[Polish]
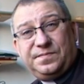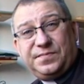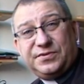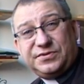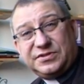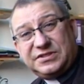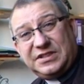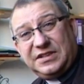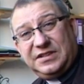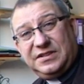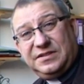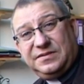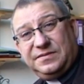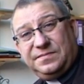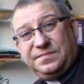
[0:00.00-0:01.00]

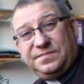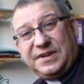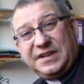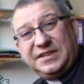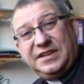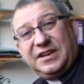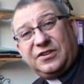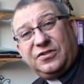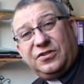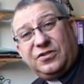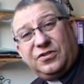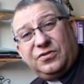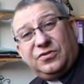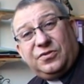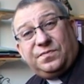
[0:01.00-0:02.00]
pozostaje pragnienie
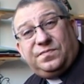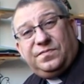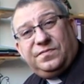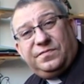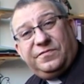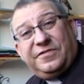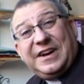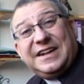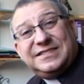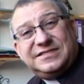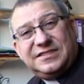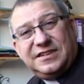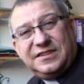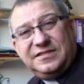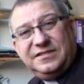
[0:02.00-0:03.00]
alkoholu, no,
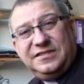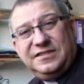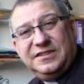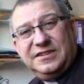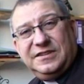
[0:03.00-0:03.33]
wraca i,